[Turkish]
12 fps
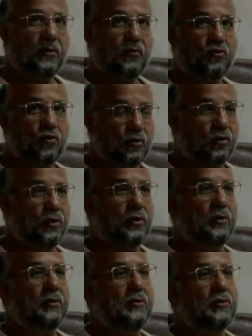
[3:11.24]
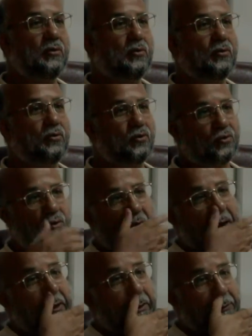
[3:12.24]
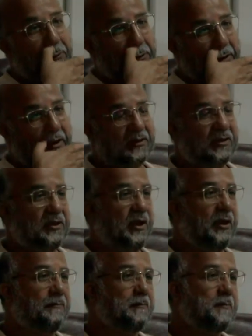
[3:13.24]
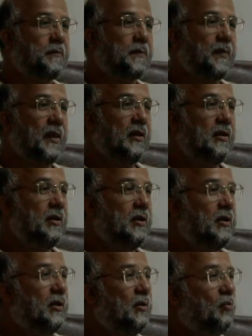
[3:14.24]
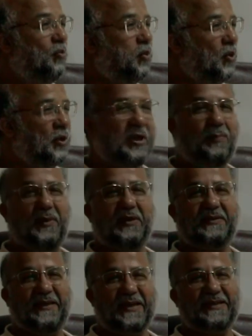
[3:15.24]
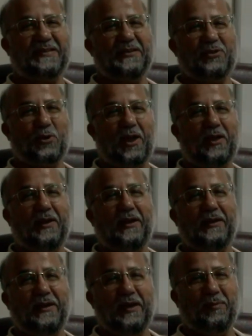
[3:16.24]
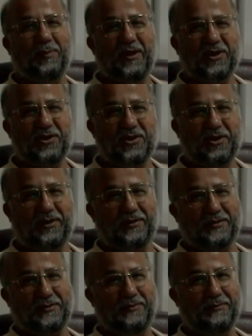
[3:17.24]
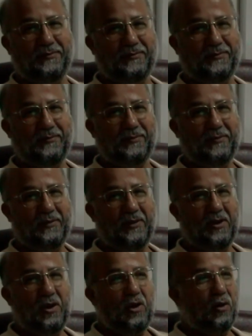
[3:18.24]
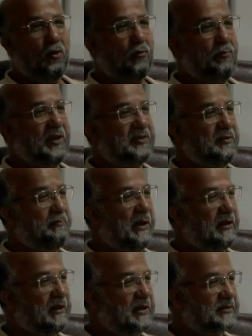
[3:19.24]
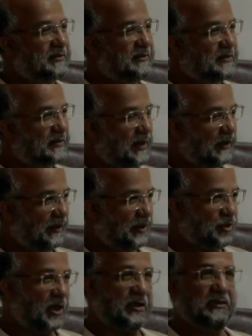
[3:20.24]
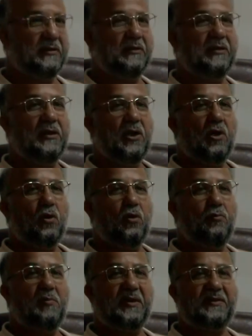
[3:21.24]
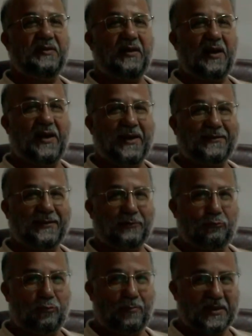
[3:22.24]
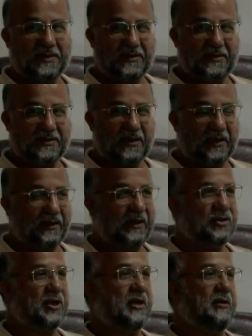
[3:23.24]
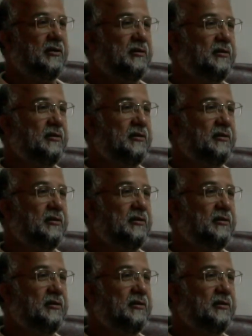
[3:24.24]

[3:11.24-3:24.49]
Çünkü şuna inanıyorlardı ki bu gibi tatsız olaylar gelip geçicidir. Ümmetin bekasını sağlayacak, ümmetin ayakta durmasını sağlayacak